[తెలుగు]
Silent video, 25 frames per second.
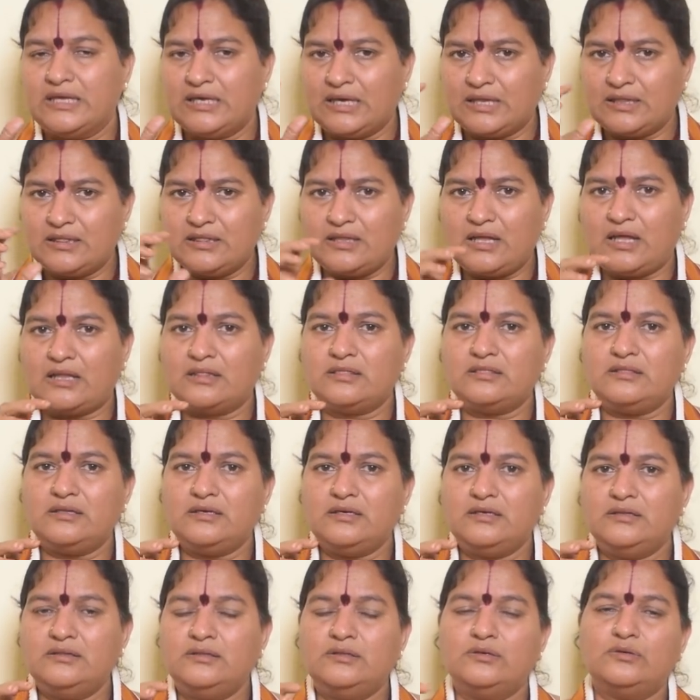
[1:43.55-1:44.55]
ఎన్ అంత
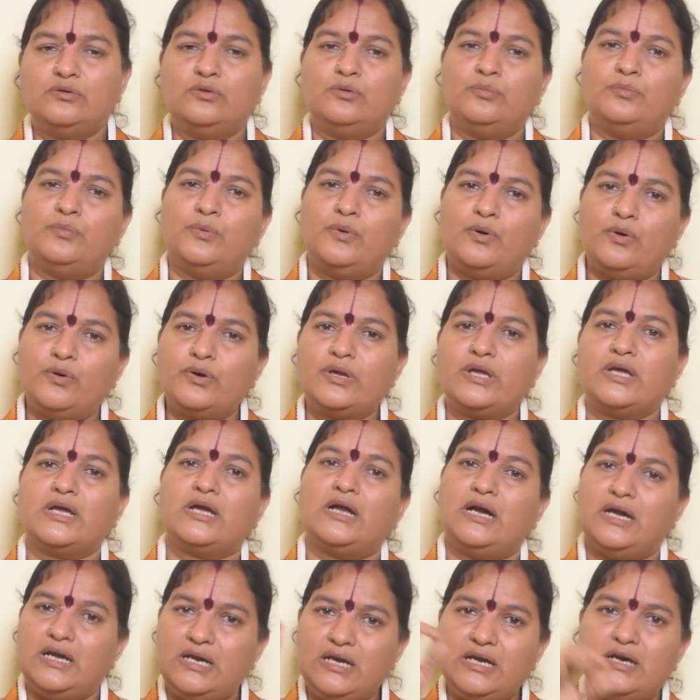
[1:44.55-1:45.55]
ఎందుకు భోగి
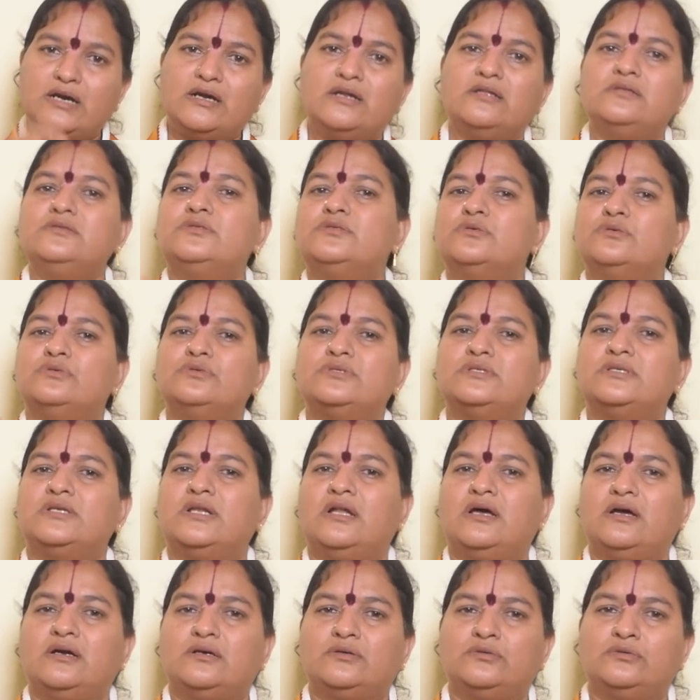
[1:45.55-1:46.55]
కళ్యాణం
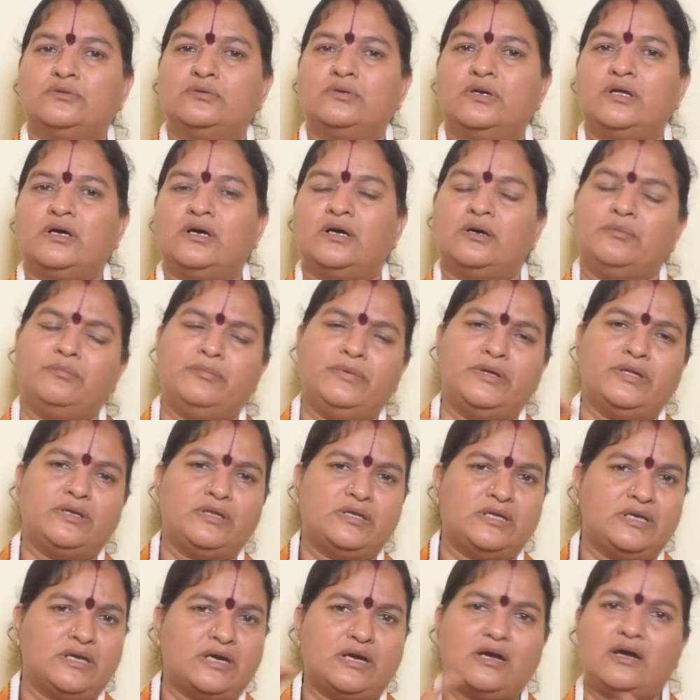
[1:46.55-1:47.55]
చూసినా కూడా మీరు
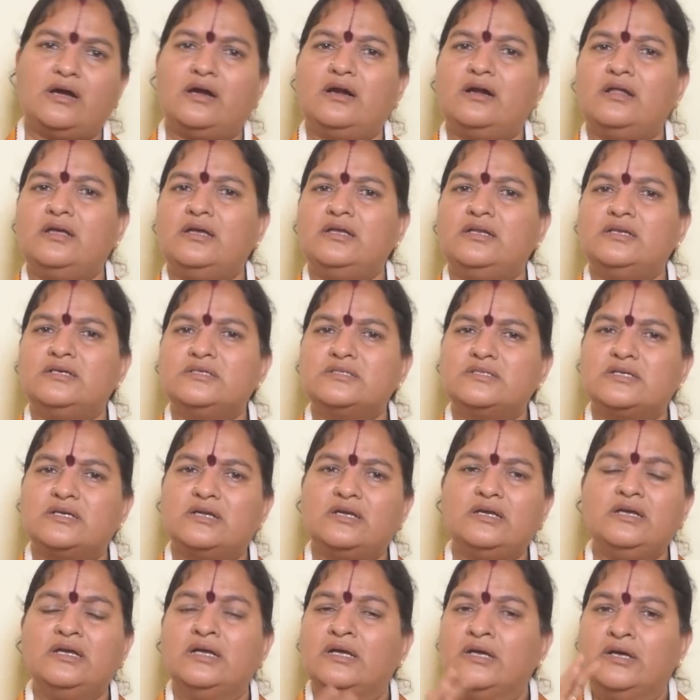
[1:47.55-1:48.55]
ఎక్కడైనా
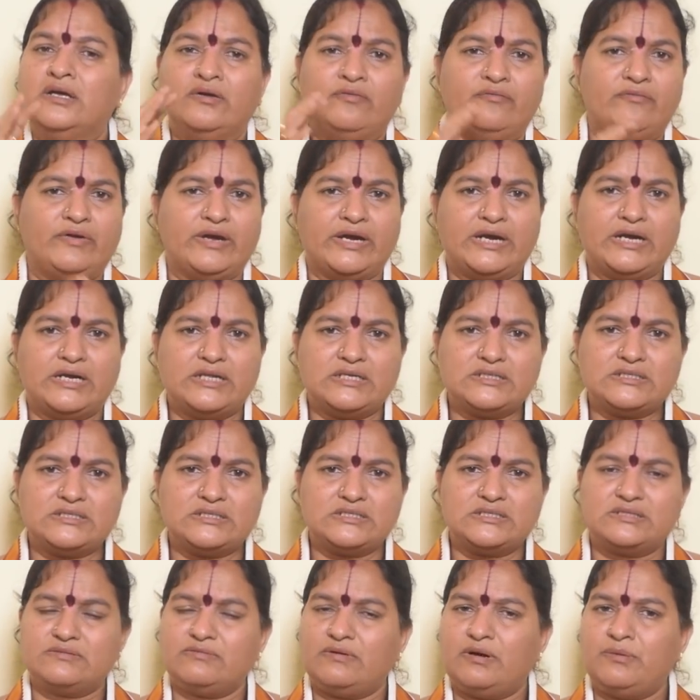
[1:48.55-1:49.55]
సరే వెంకటేశ్వర
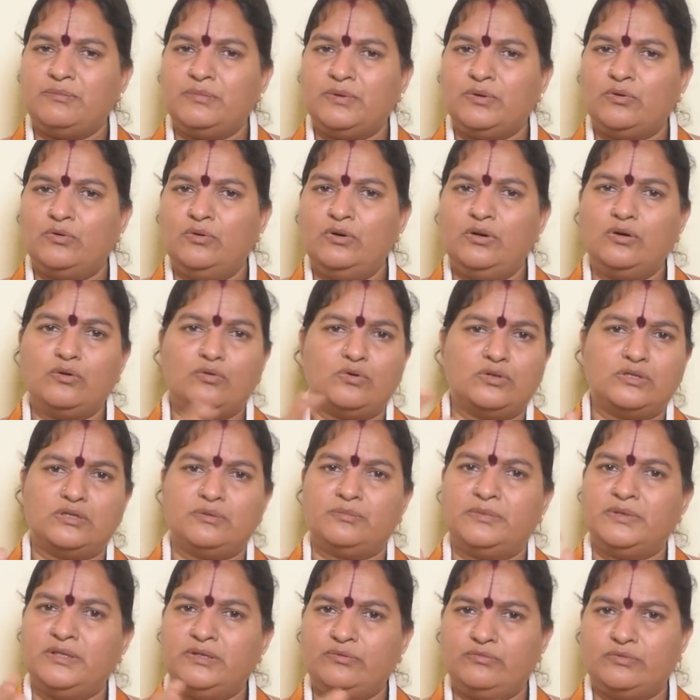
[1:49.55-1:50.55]
స్వామి గుళ్ళో
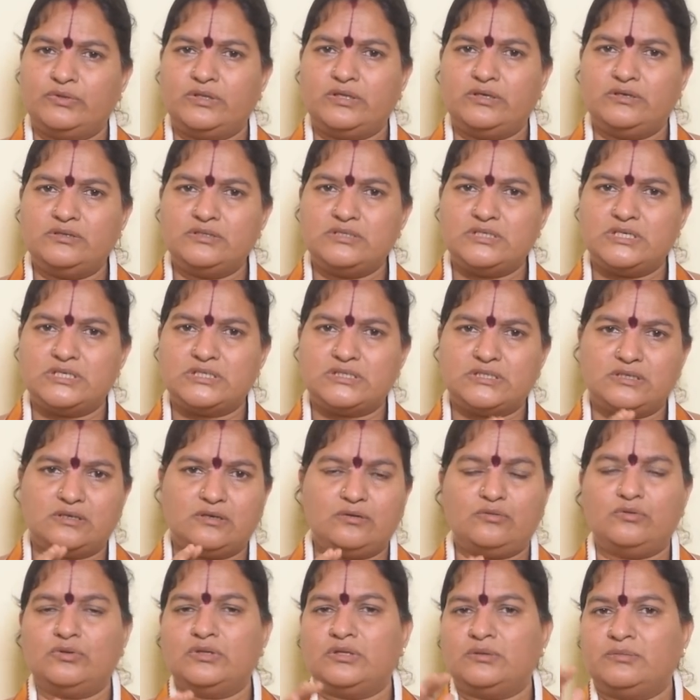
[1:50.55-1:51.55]
కొంతమంది ఉదయం చేస్తారు
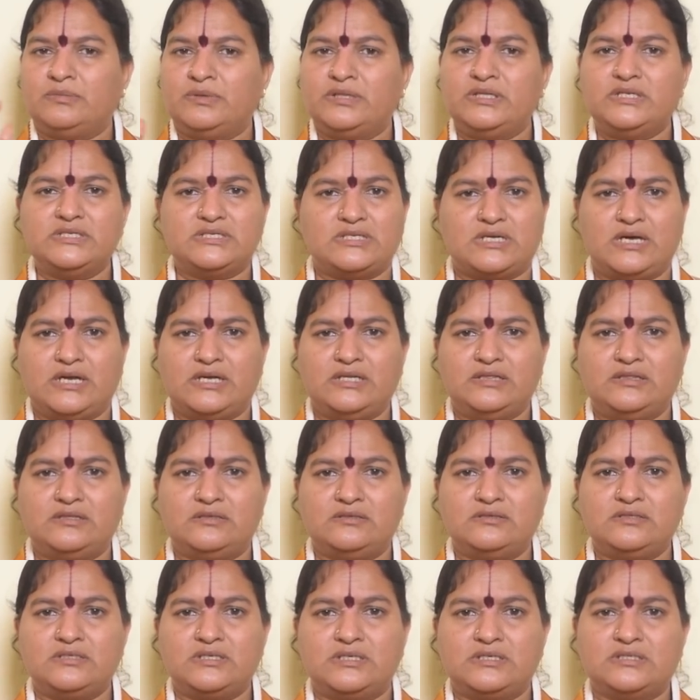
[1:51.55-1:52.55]
కొంతమంది
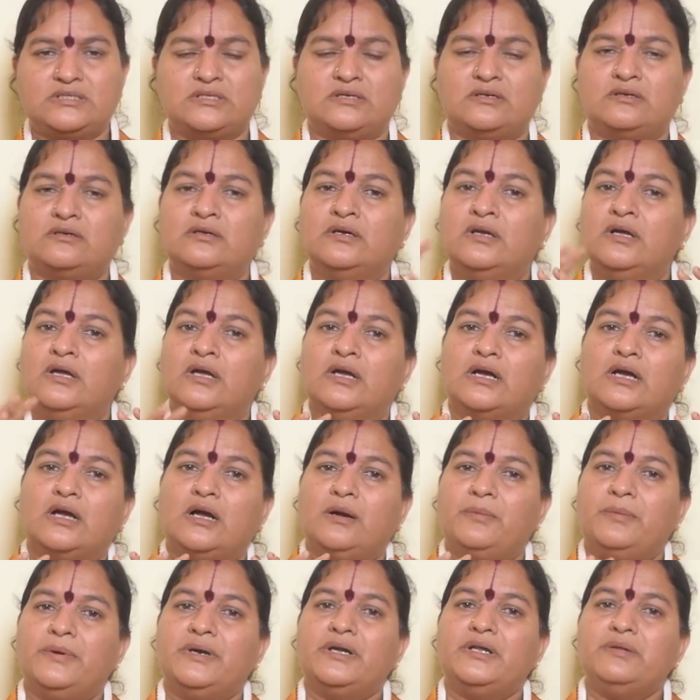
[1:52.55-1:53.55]
సాయంత్రం చేస్తారు
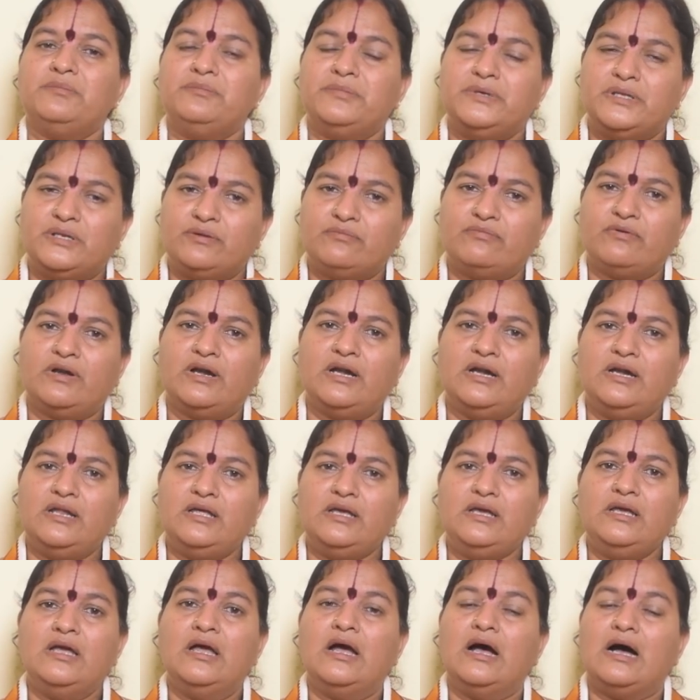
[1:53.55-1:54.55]
కాబట్టి మీరు వెళ్ళి
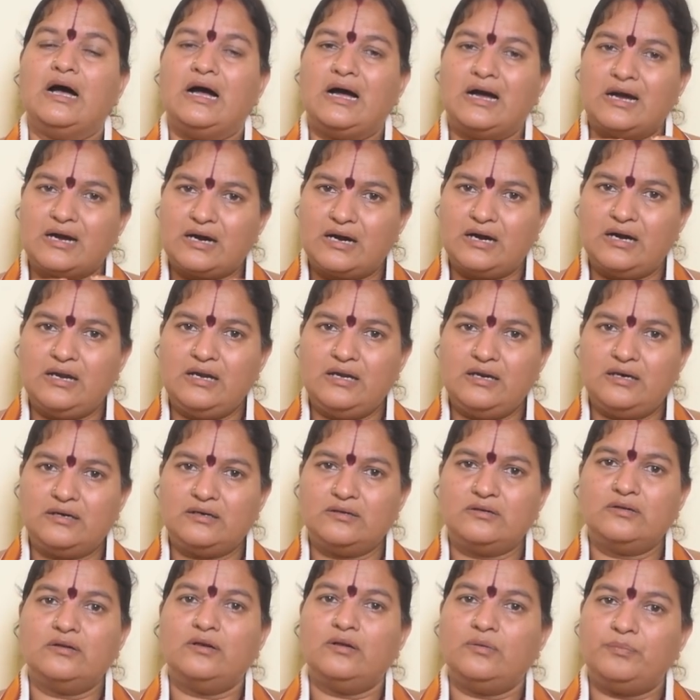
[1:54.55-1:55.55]
ఆ
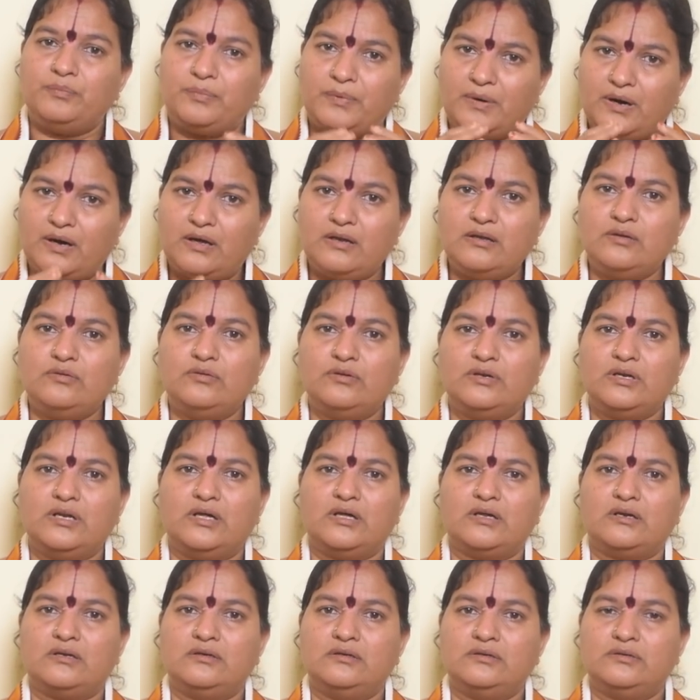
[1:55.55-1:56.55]
కళ్యాణంలో
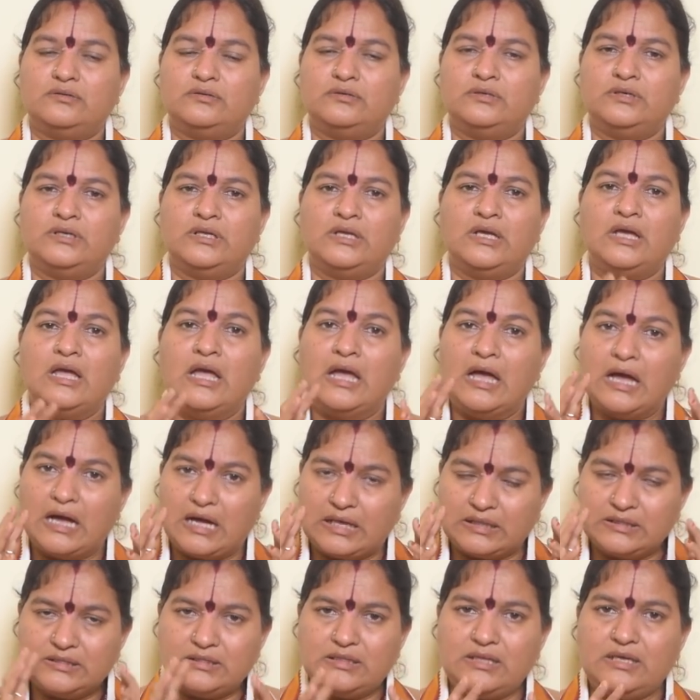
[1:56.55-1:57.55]
పాల్గొన్నారనుకోండి
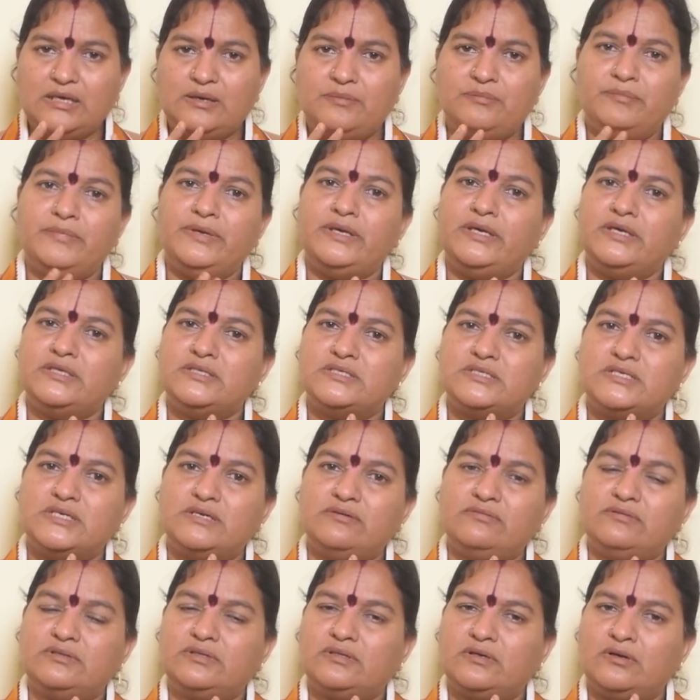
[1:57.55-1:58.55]
అంతే మీ
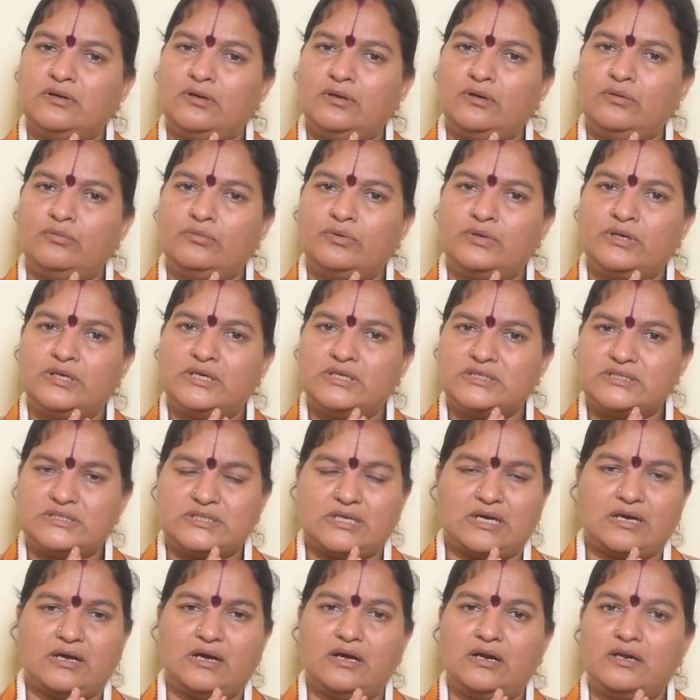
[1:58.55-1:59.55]
జీవితంలో ఉన్న
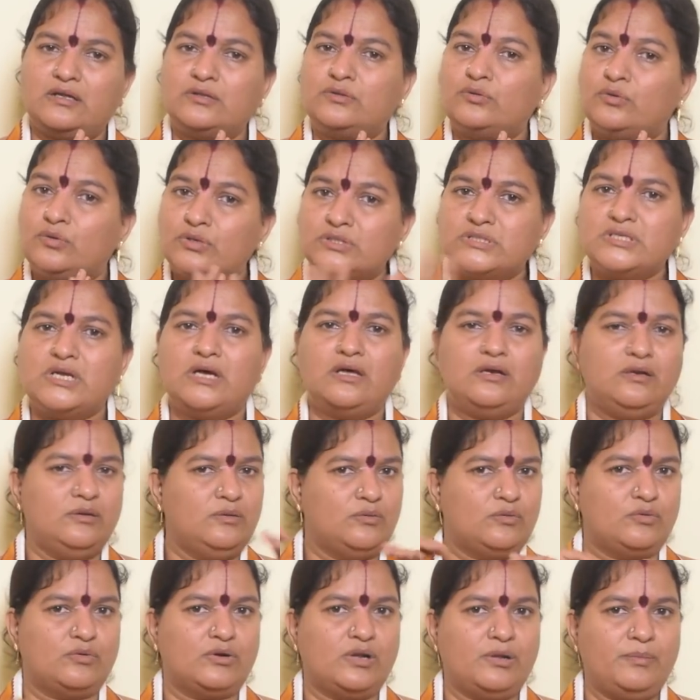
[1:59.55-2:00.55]
సకల దోషాలు
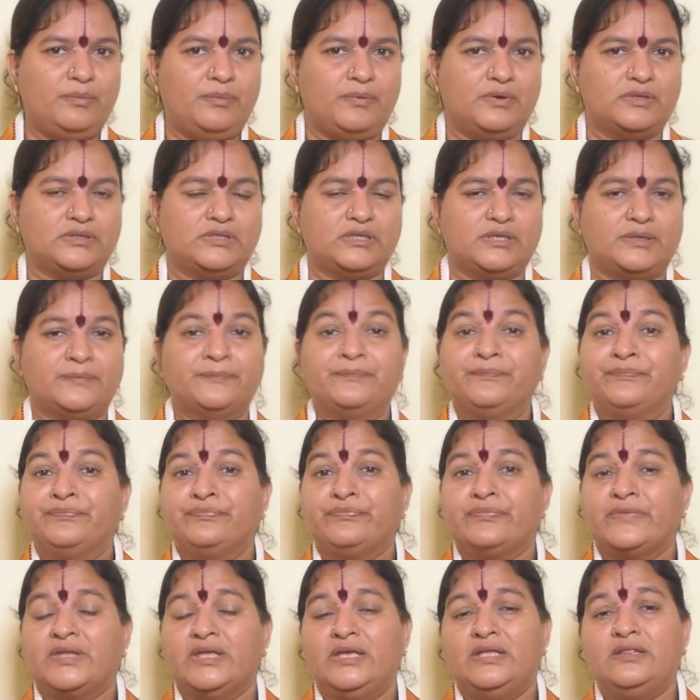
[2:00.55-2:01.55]
కూడా పోతాయి
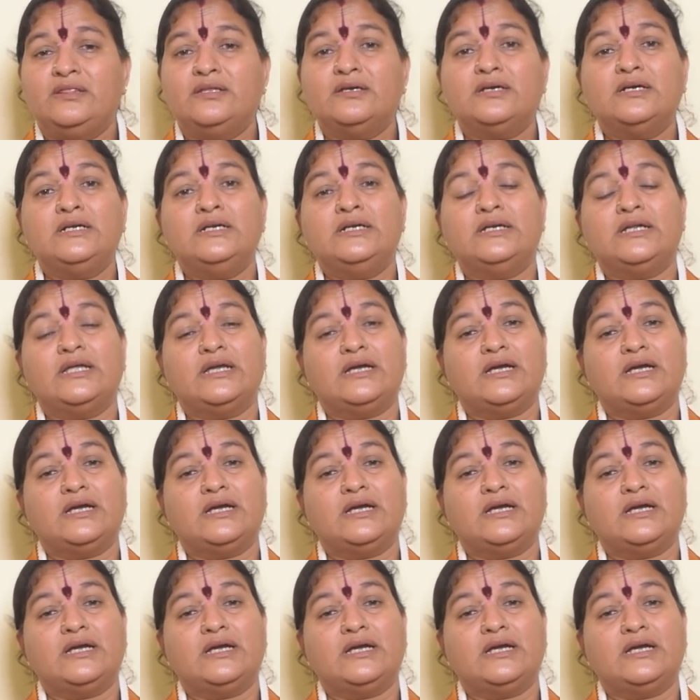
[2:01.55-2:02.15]
ఎందుకంటే